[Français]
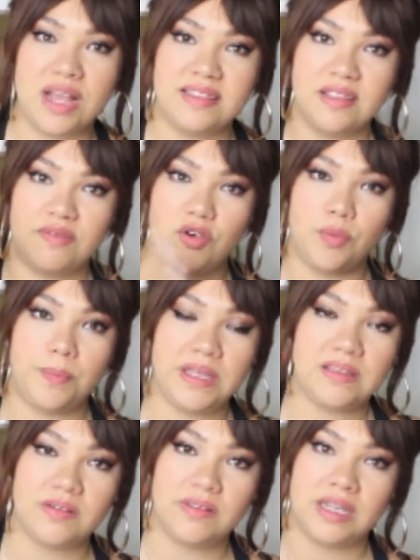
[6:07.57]
la
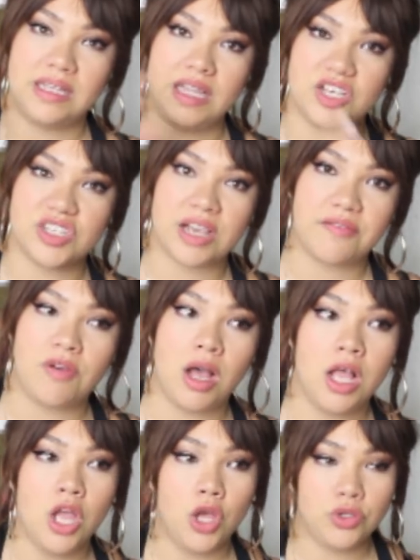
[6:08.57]
développer, t'entraîner à chaque fois,